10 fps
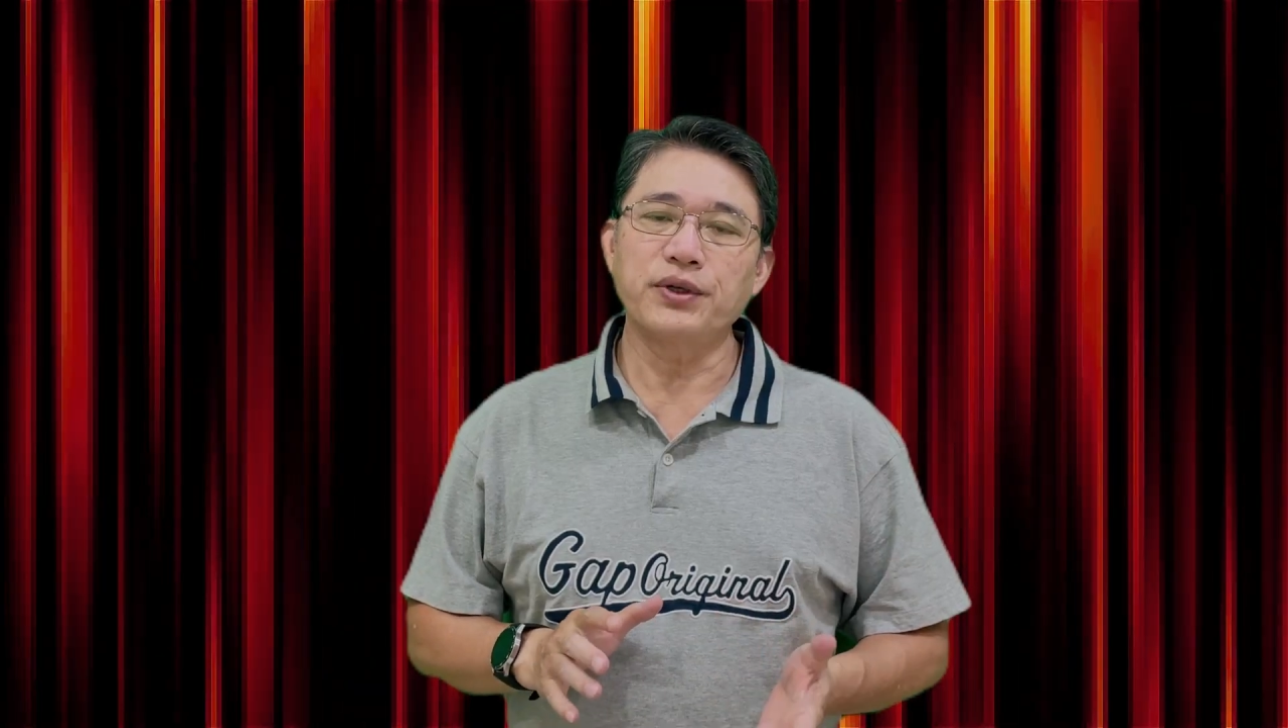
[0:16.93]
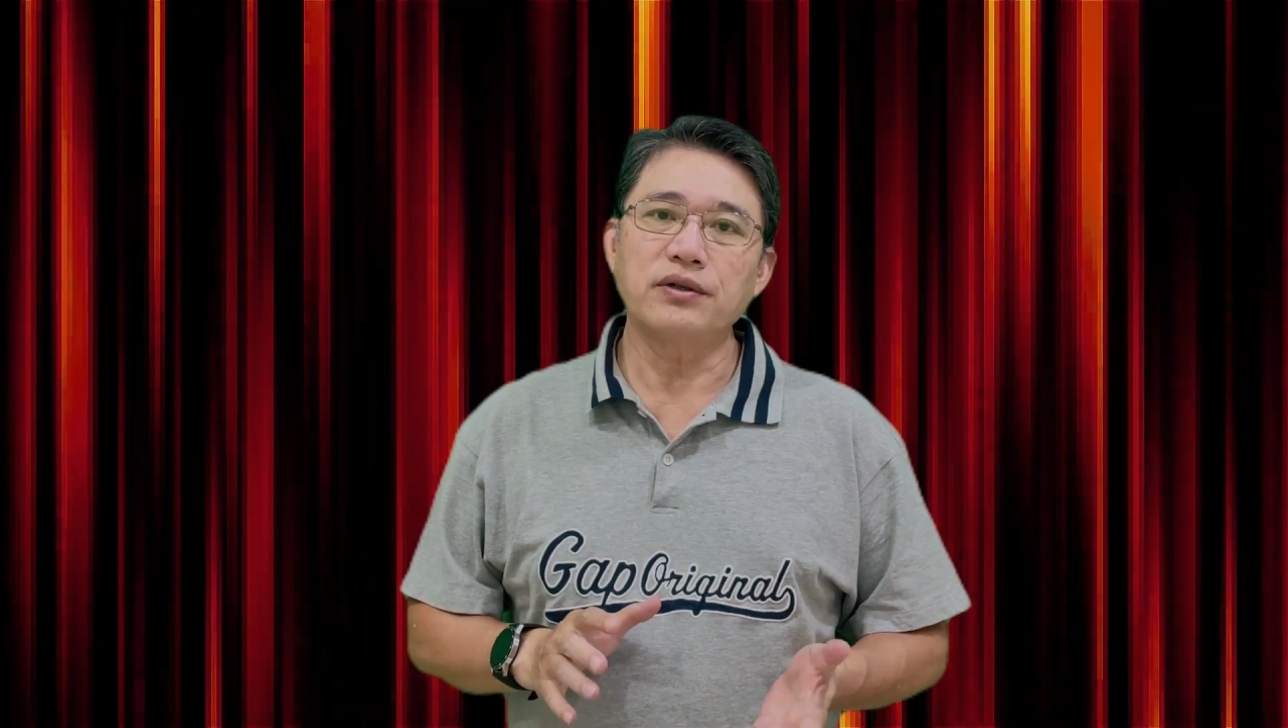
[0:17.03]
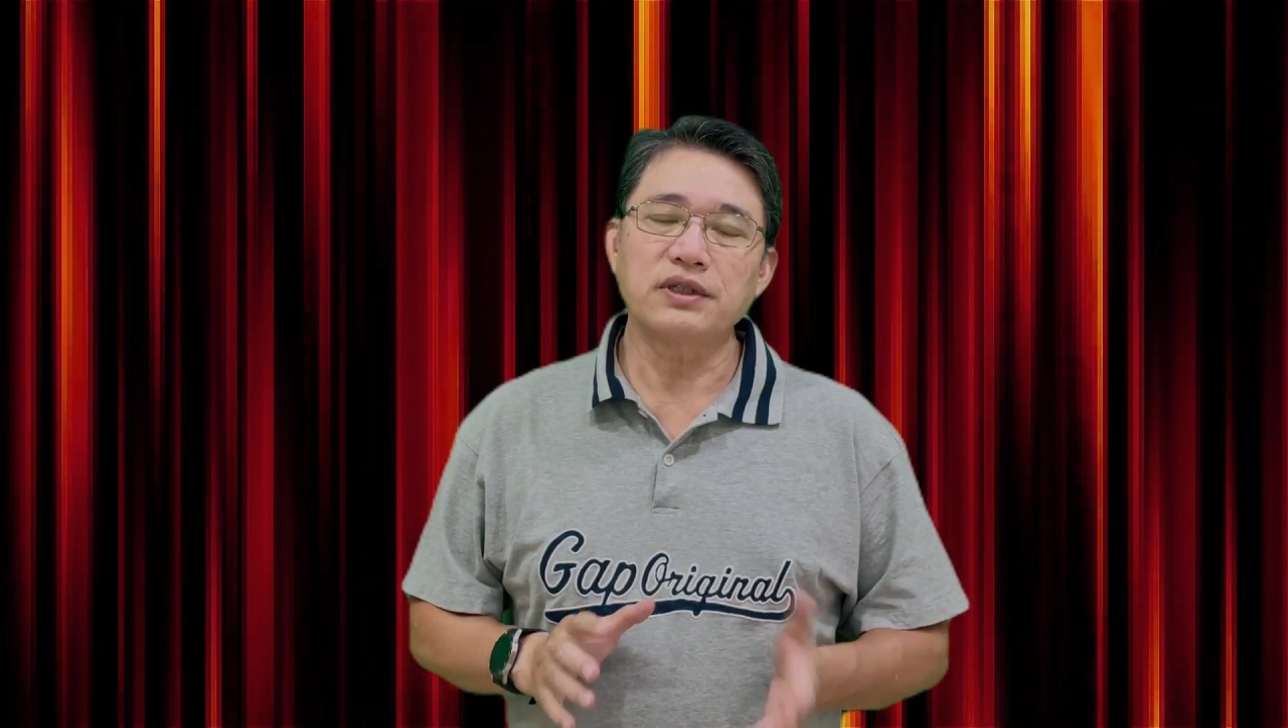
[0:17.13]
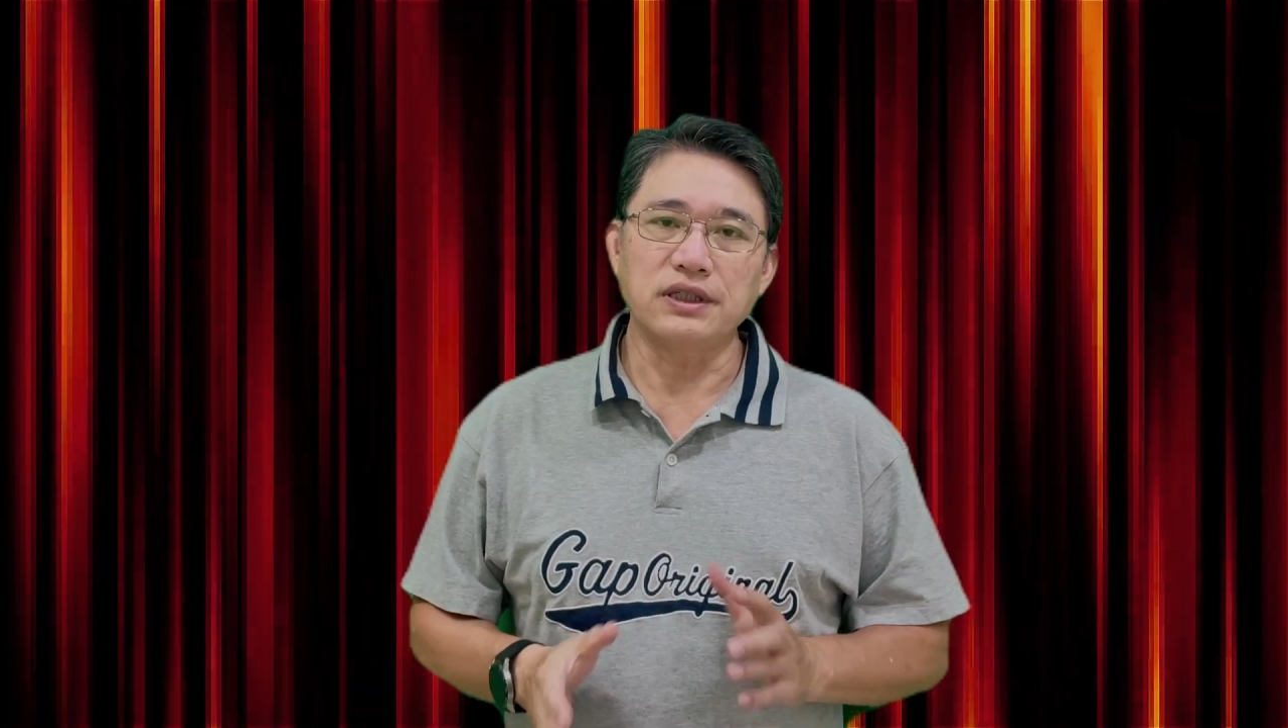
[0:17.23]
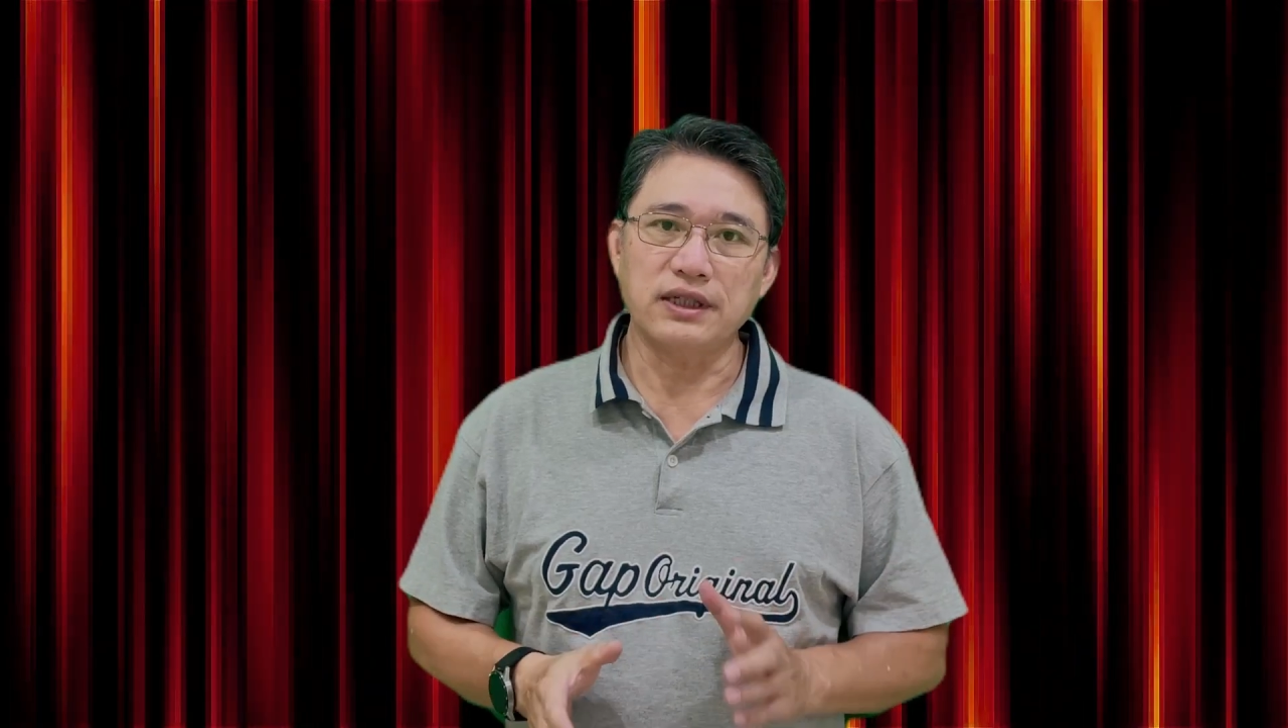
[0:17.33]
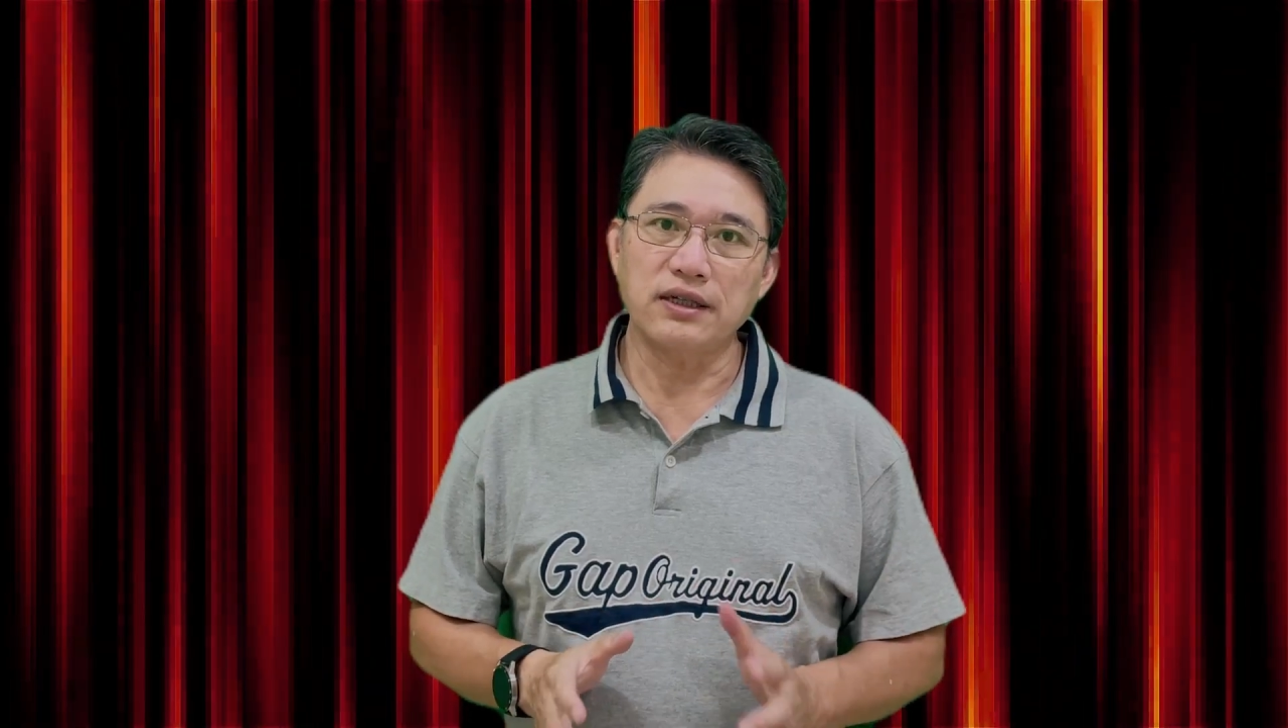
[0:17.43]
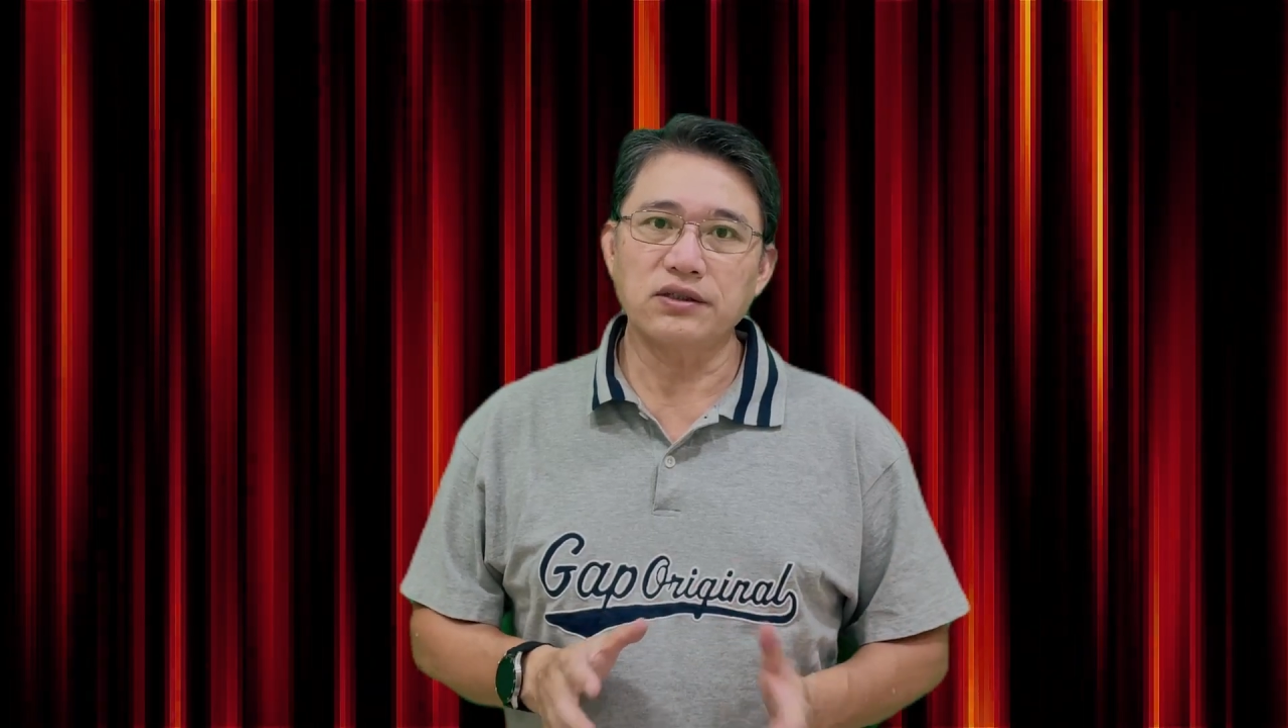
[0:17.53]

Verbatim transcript: 用紧张，